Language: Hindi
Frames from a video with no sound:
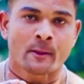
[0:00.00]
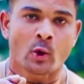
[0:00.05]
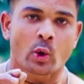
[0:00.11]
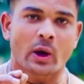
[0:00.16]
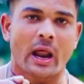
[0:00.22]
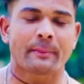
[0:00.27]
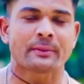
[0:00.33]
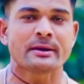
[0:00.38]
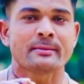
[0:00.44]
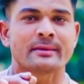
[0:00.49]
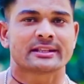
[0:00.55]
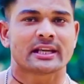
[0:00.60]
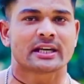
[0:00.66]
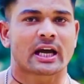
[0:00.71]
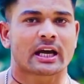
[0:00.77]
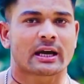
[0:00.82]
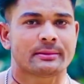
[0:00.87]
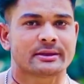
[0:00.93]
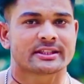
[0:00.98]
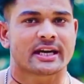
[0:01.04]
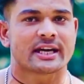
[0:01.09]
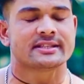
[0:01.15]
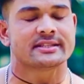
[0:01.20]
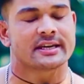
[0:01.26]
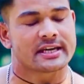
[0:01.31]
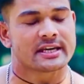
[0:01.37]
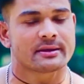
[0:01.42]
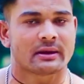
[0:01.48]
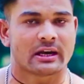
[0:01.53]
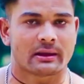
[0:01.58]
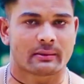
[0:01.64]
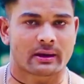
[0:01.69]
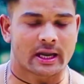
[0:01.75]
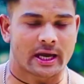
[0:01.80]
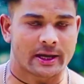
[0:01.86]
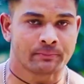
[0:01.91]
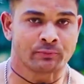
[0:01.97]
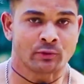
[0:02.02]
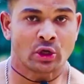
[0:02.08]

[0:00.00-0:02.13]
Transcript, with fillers: और आपकी मसल का कभी साइज नहीं बढ़ने वाला है